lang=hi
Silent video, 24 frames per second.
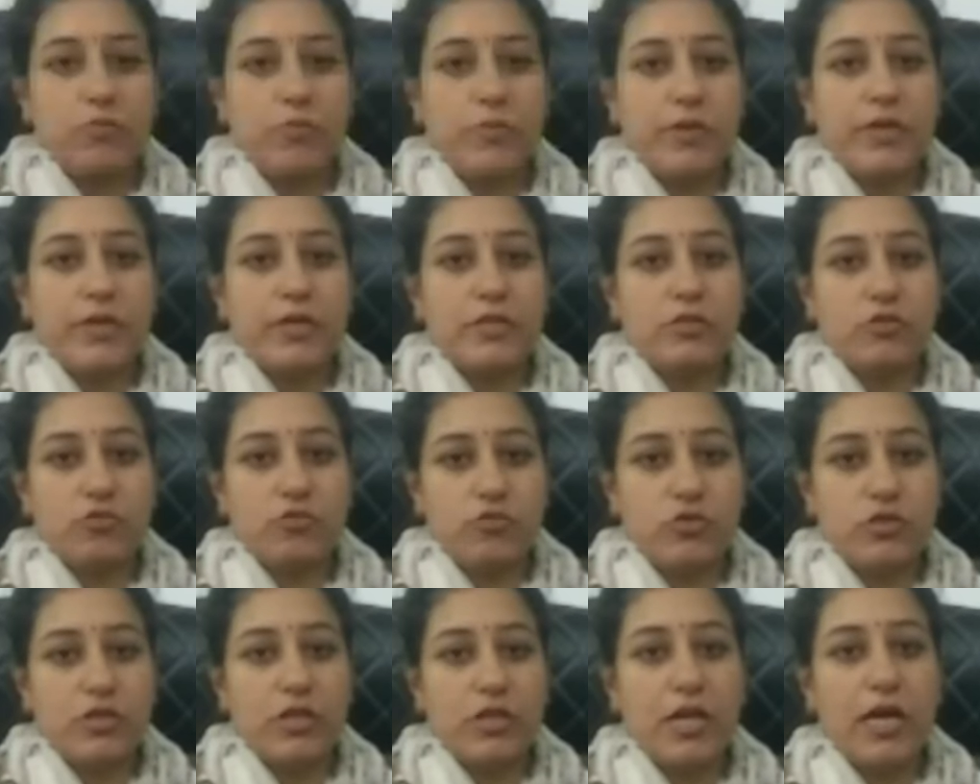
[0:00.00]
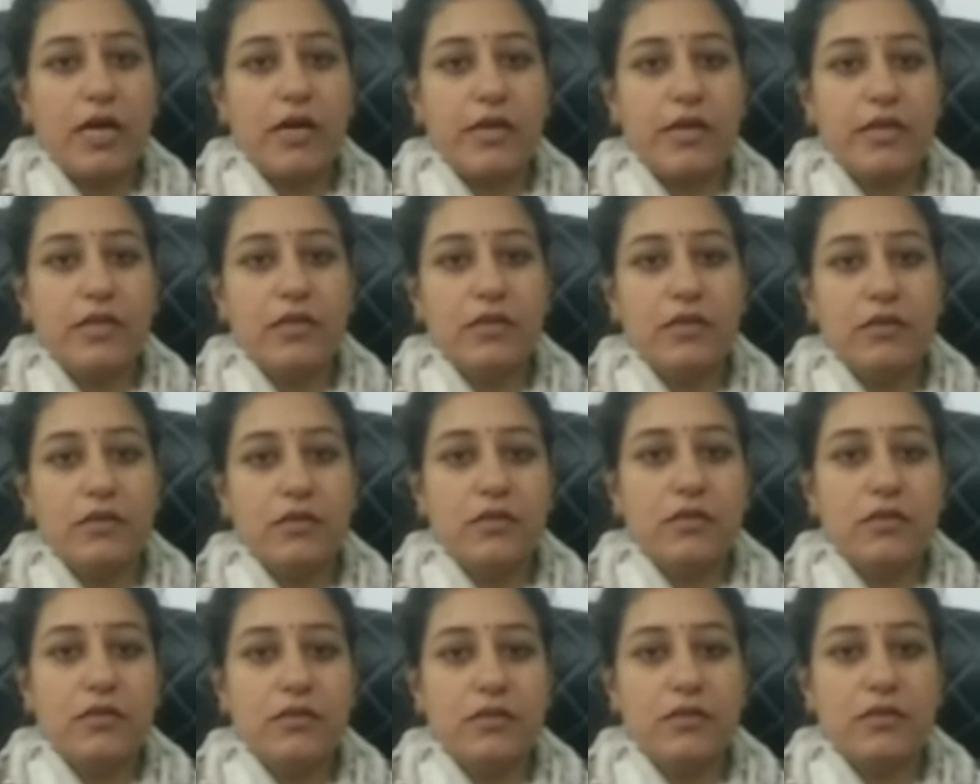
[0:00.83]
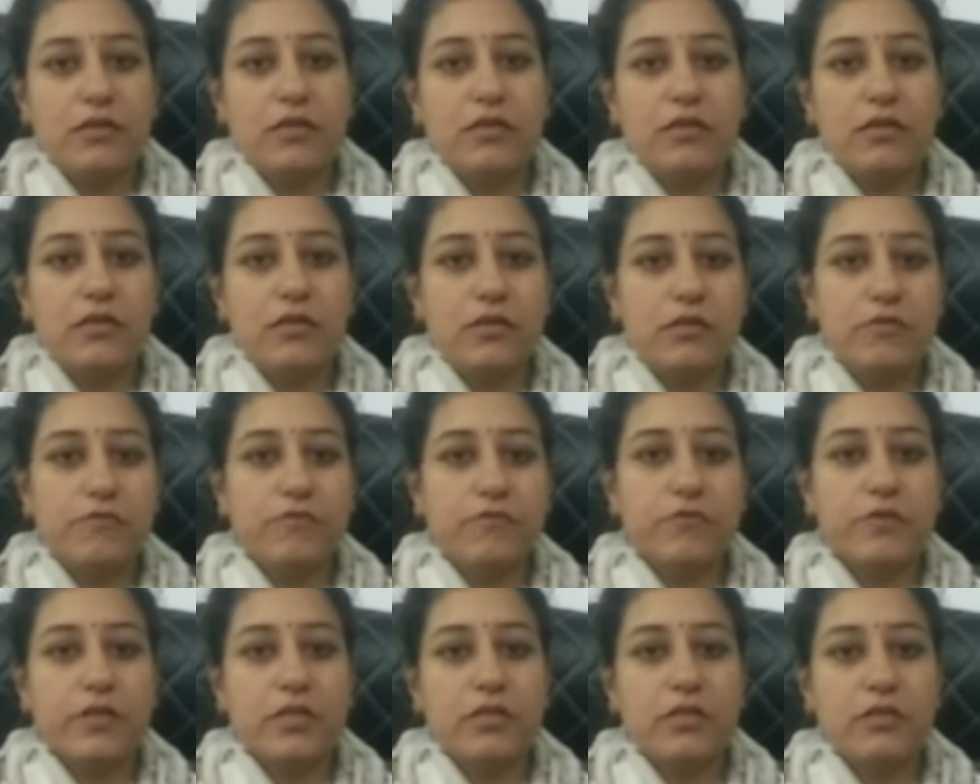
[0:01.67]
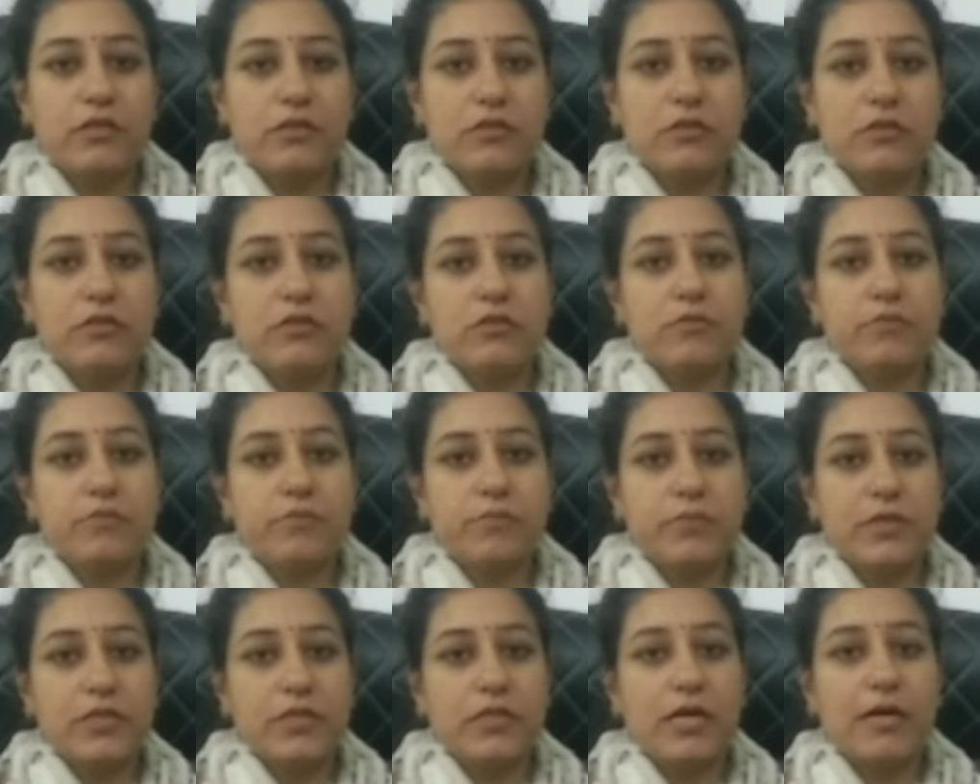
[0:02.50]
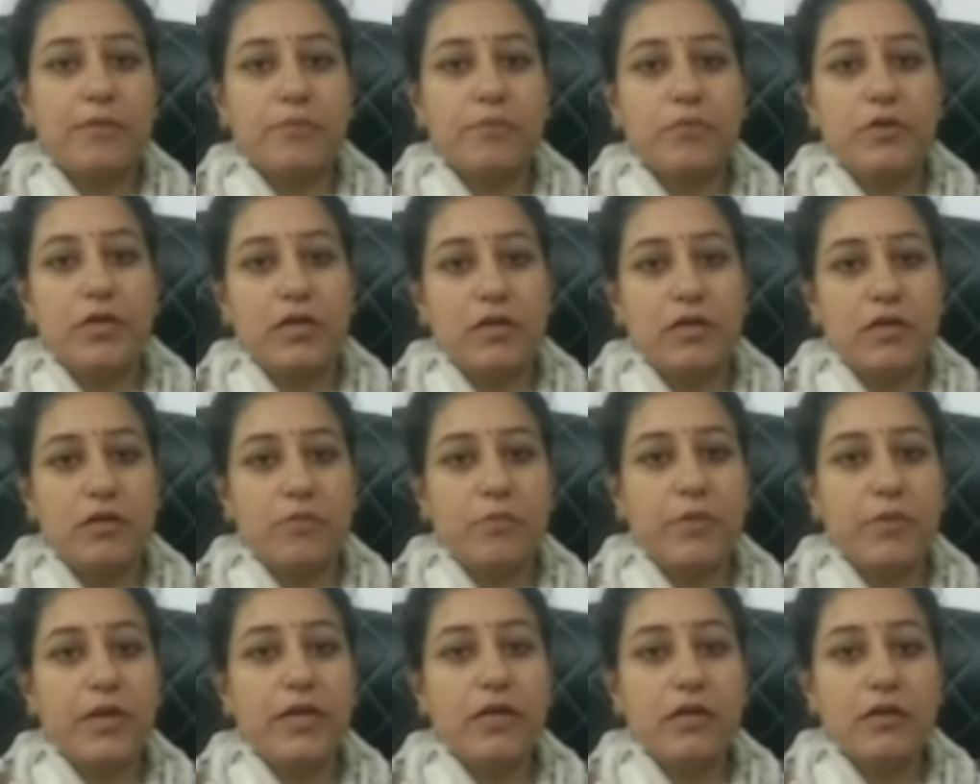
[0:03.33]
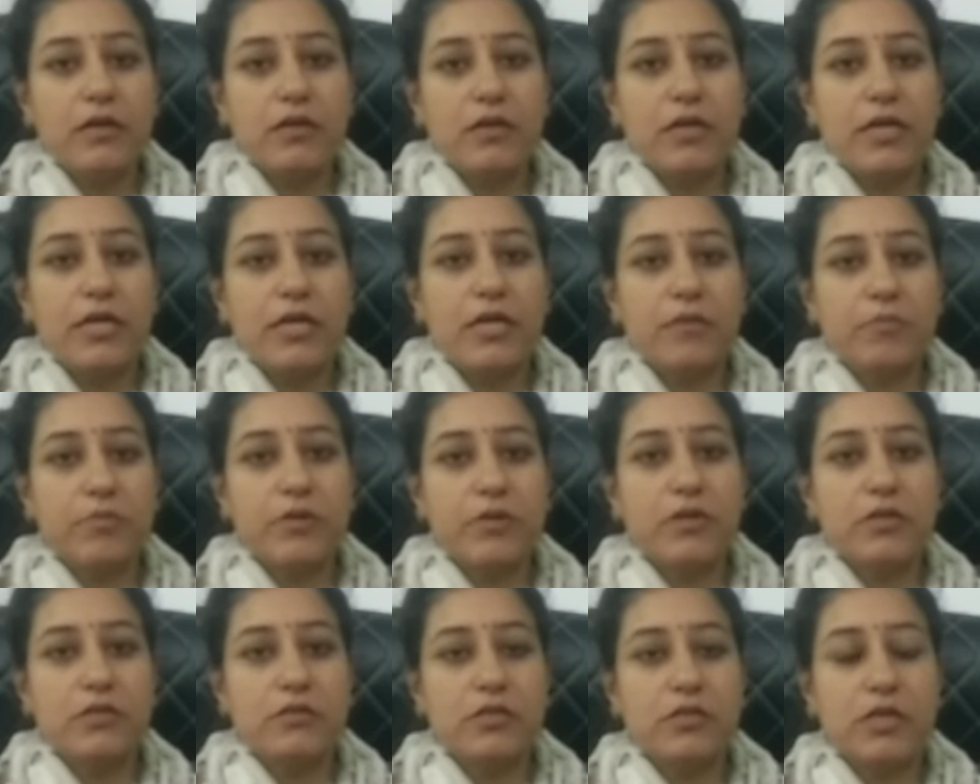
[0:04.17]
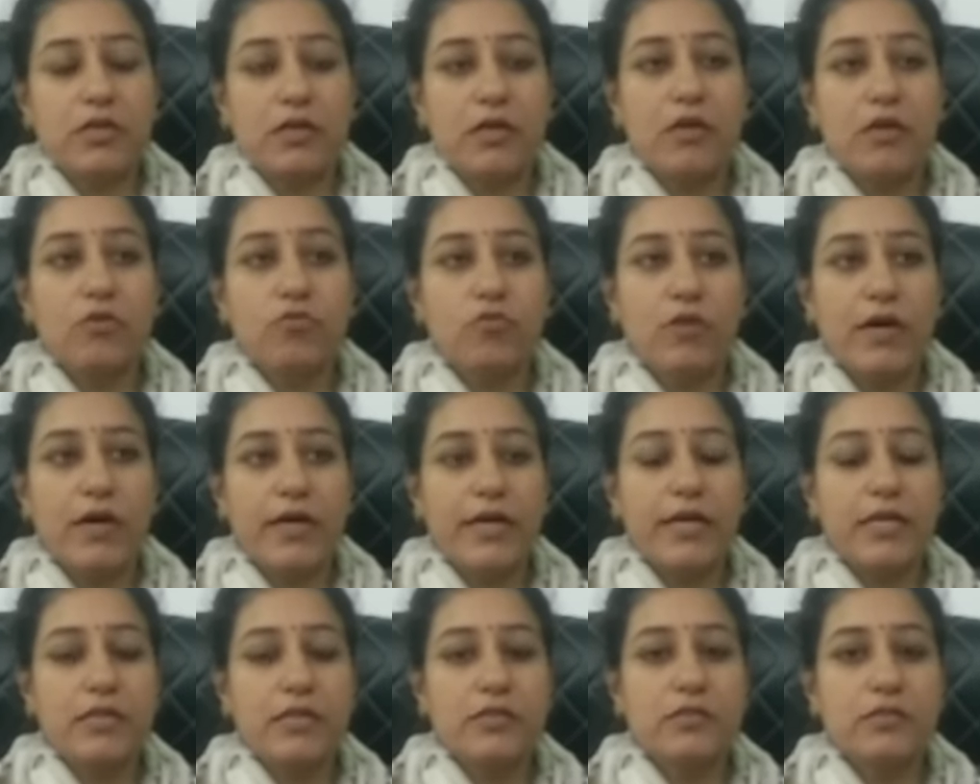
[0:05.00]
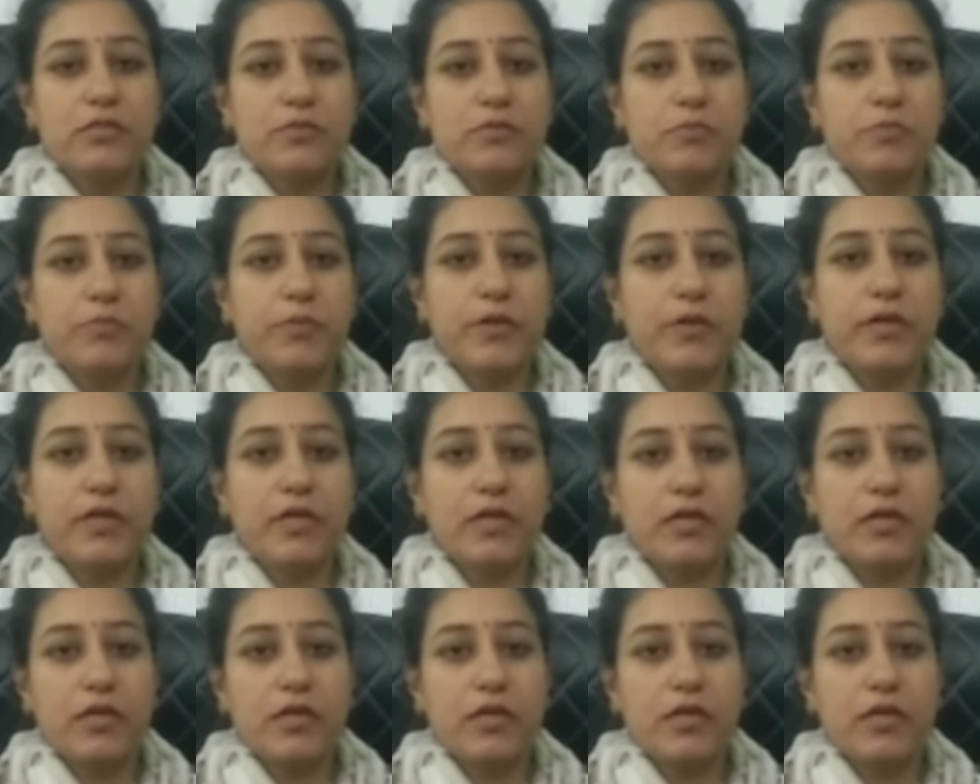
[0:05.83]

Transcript: पे सूचना आई कि रथ प्रताप नगर में कहीं पर झगड़ा हुआ है जिस पे